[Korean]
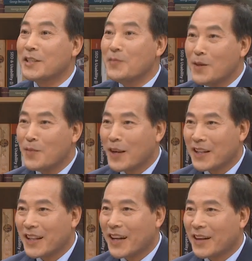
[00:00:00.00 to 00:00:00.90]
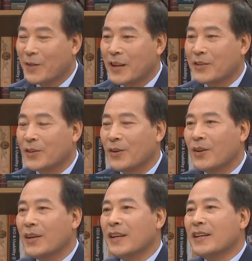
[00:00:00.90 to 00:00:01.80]
10년 만에 대상을 네. 받았죠.
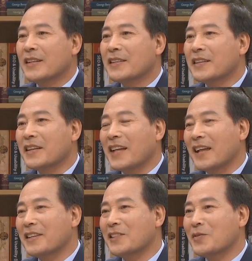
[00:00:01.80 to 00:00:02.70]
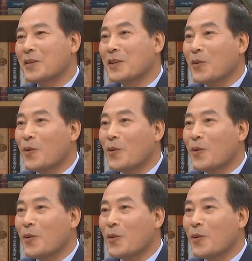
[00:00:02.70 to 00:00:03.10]
네. 그러니까 다른 친구들이